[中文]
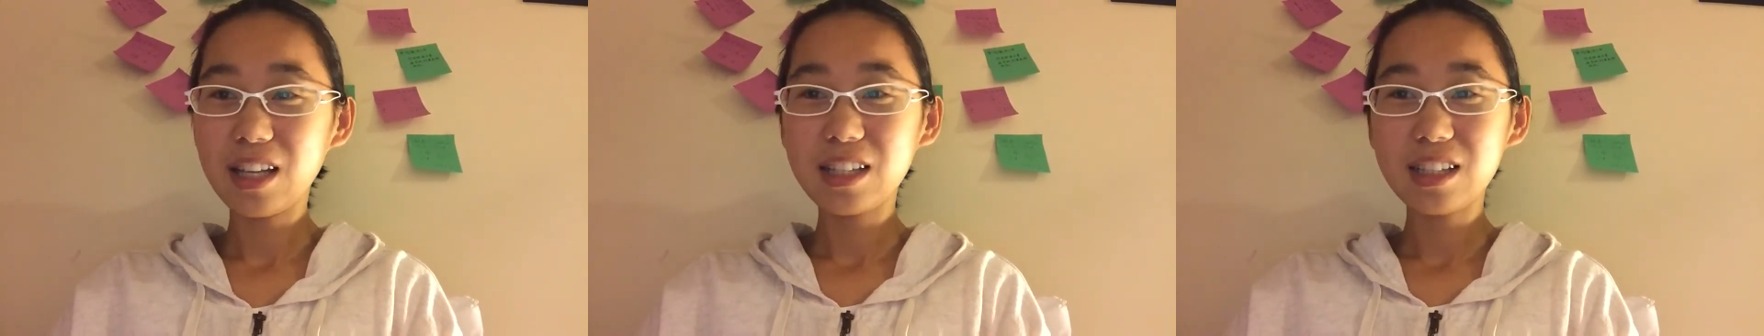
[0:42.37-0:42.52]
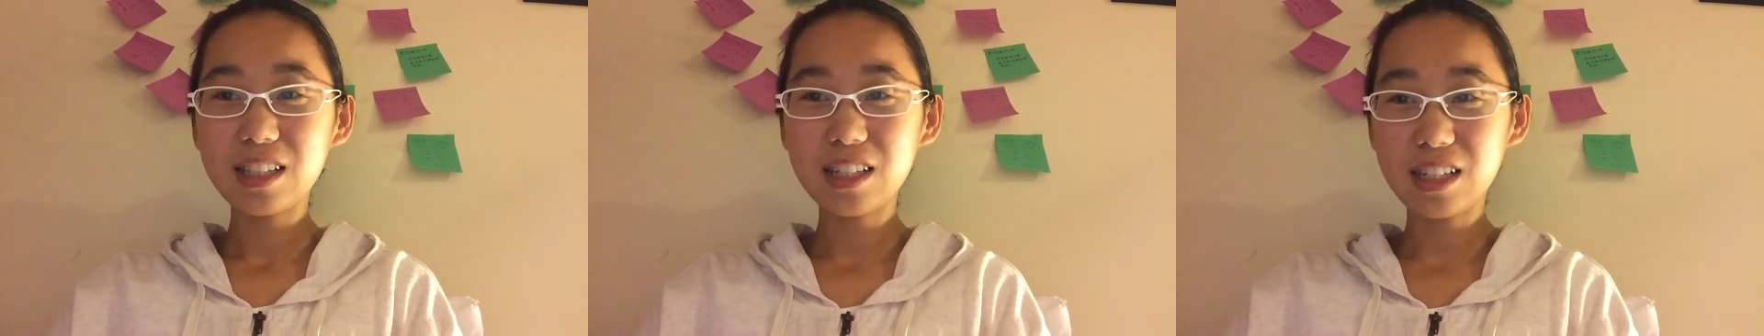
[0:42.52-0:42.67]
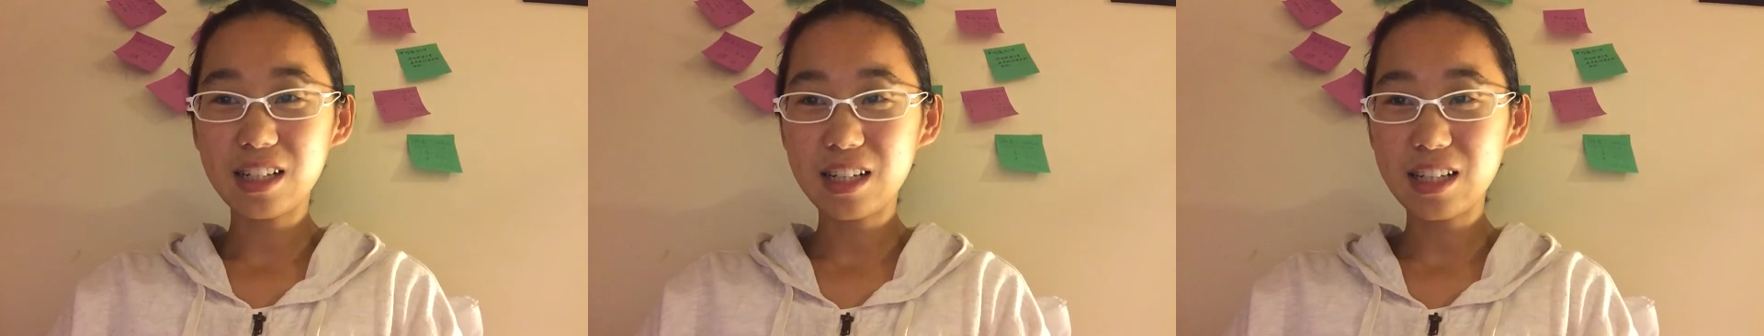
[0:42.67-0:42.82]

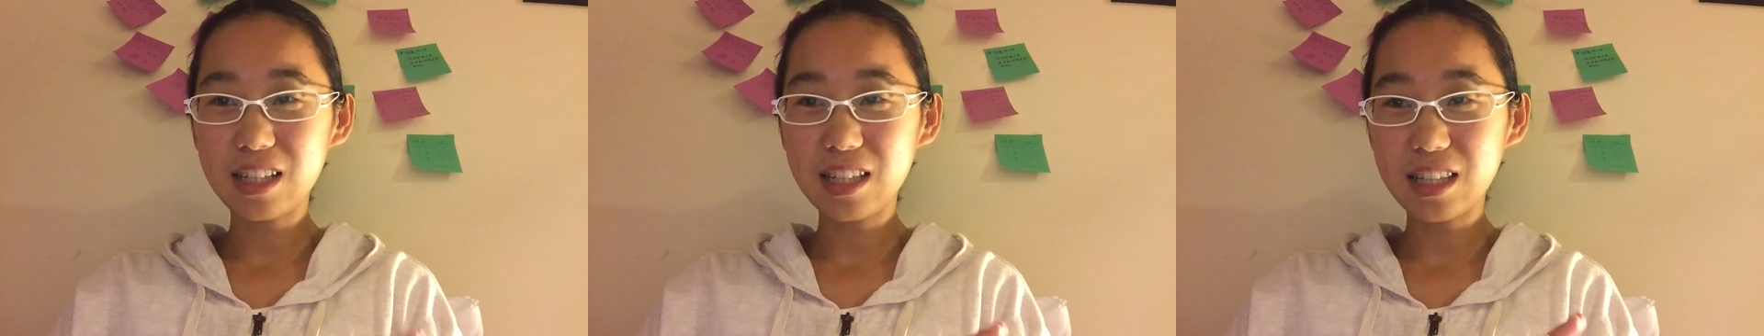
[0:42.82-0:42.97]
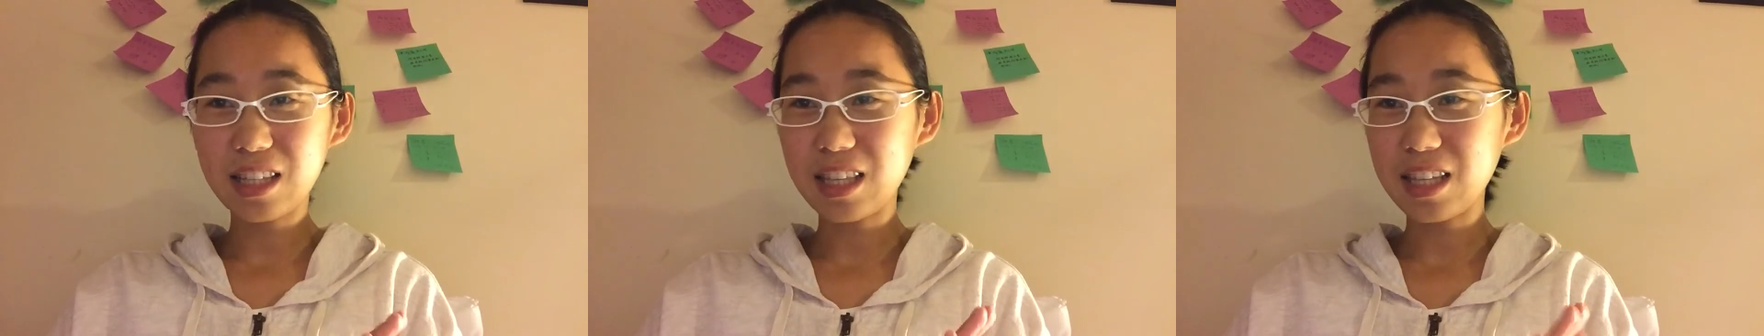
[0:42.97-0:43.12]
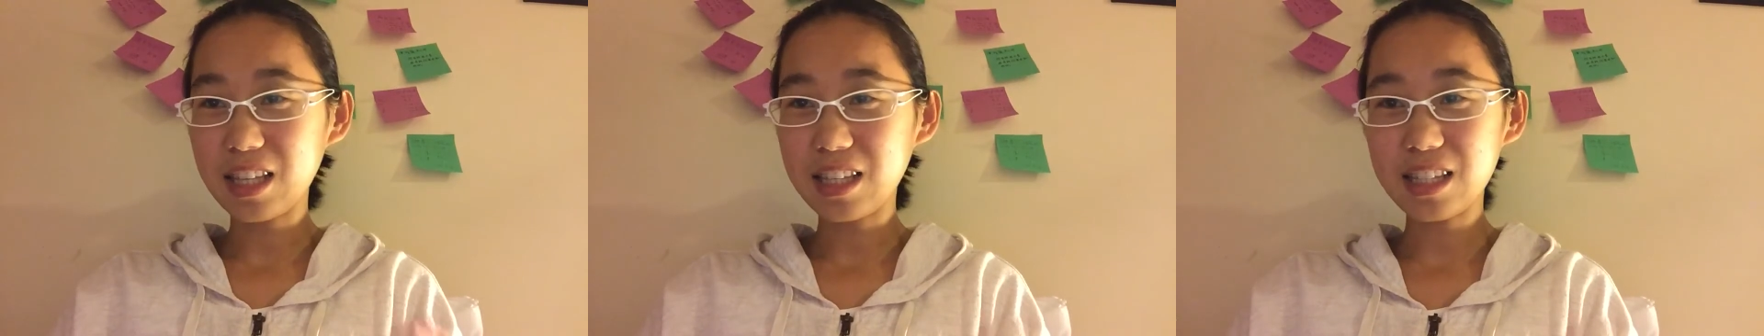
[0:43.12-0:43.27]
其实
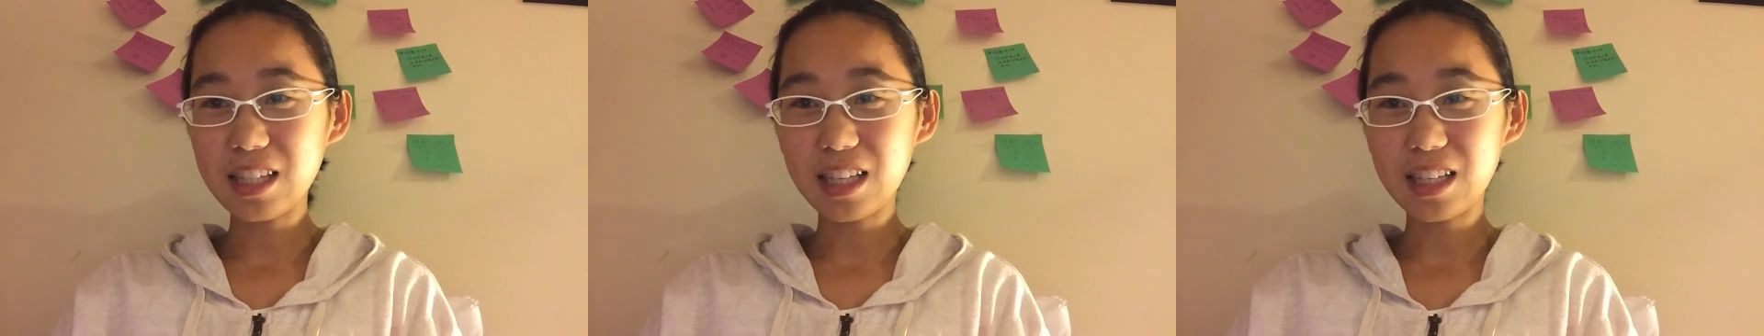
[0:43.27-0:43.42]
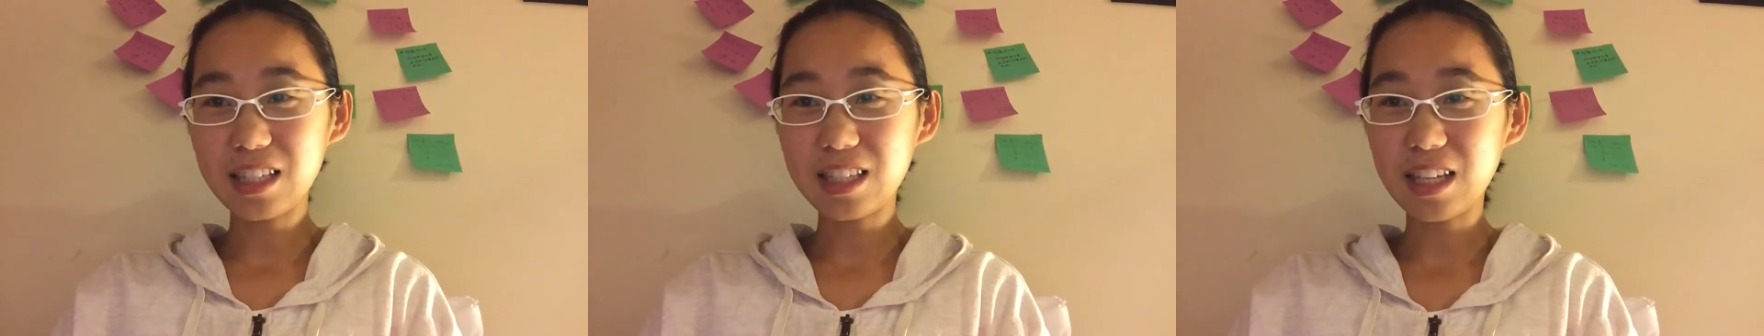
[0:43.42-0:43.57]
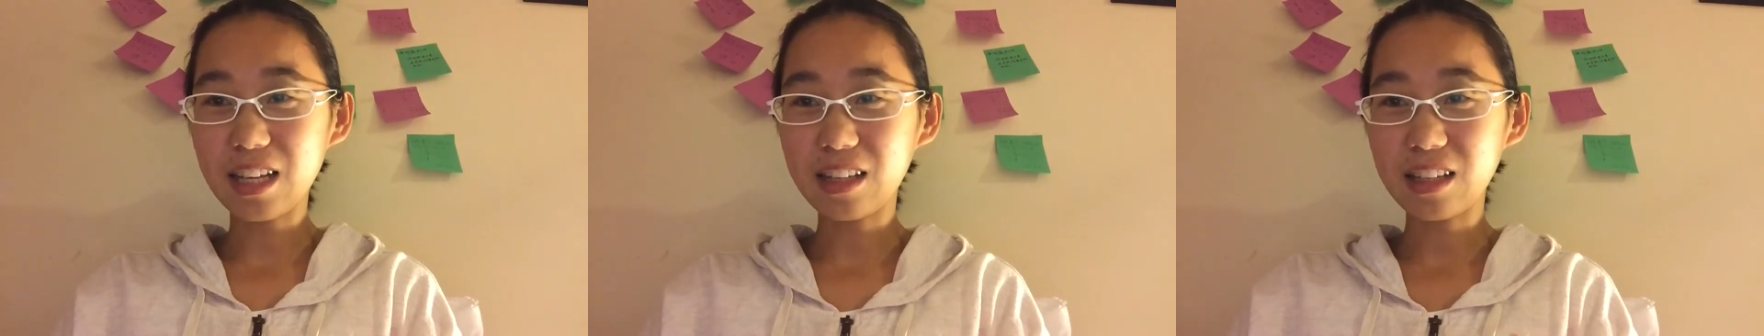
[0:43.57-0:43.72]
你在
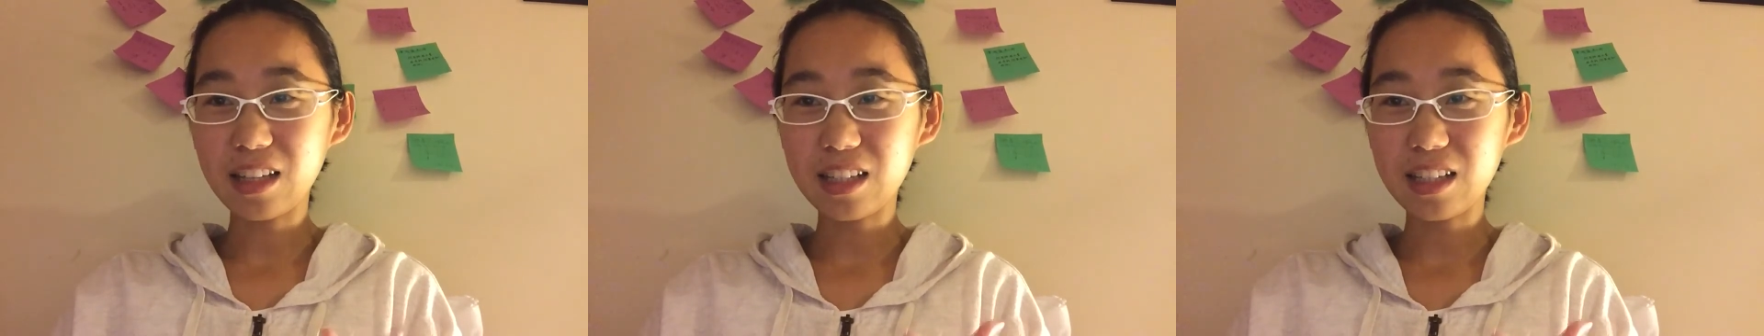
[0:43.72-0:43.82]
想，